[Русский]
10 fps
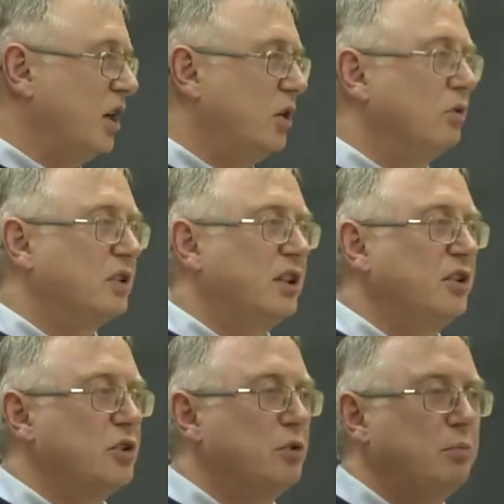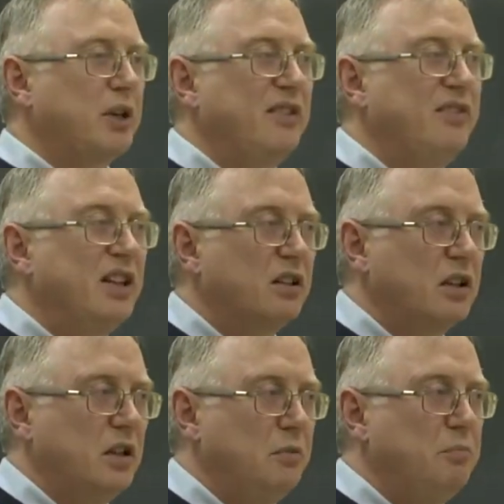И он сказал, что
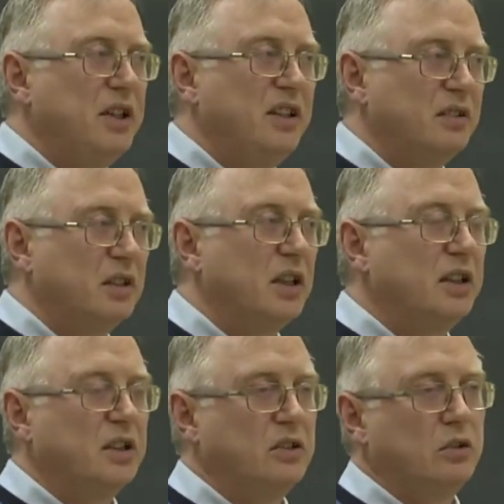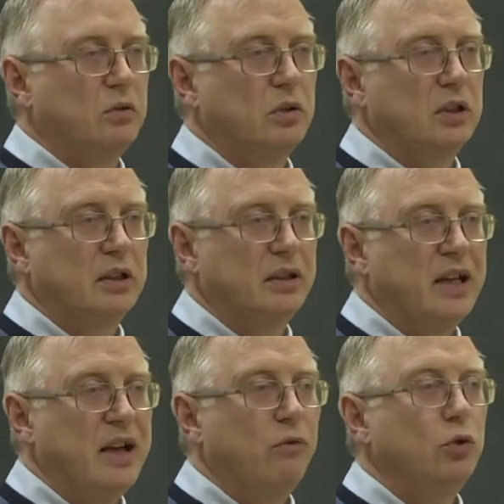проверки ПИЗы годятся только
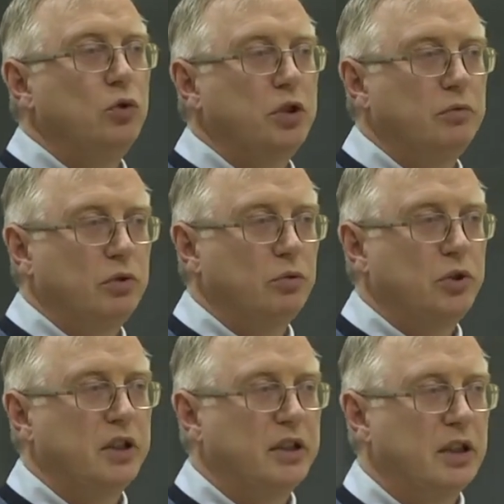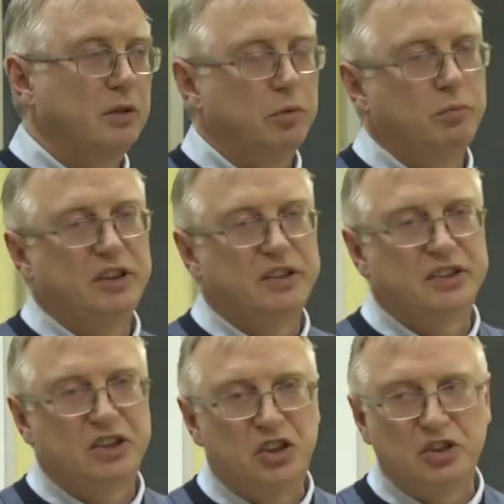в лучшем случае для
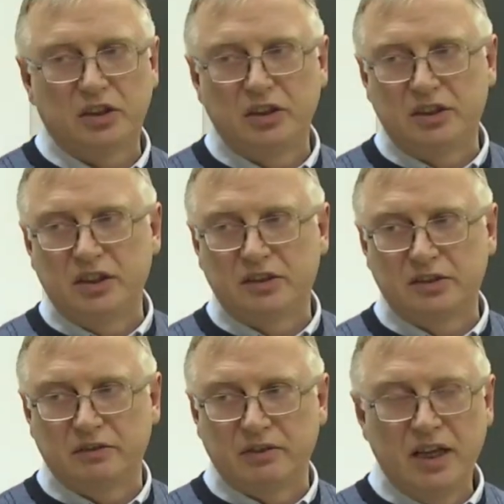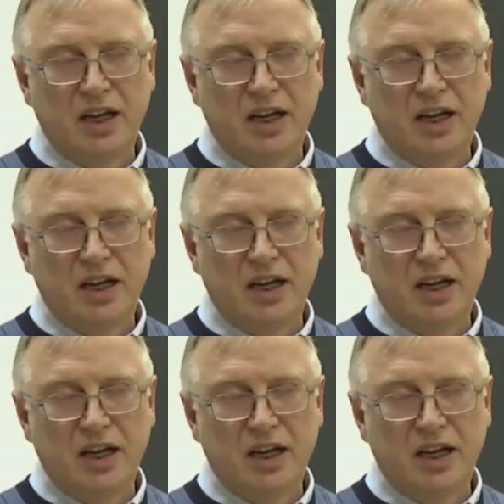публицистических текстов.